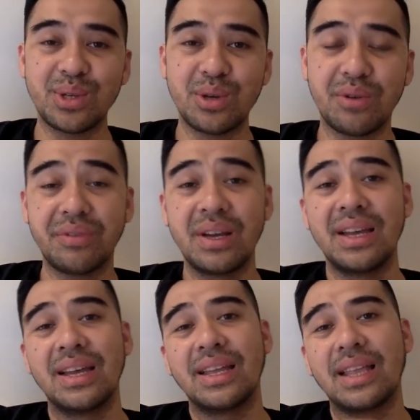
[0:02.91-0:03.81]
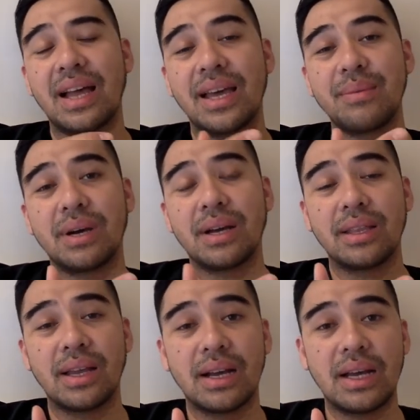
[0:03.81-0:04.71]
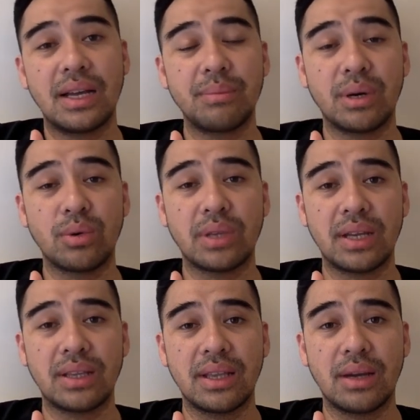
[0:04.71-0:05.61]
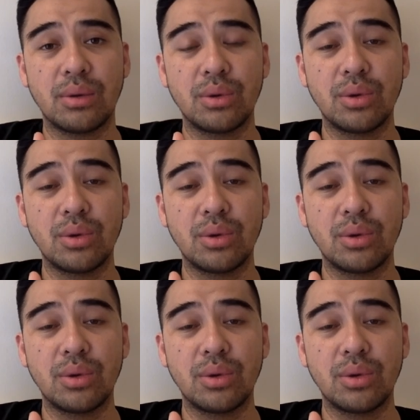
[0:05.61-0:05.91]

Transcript: Joff na ay mga daghan mangutana na ako.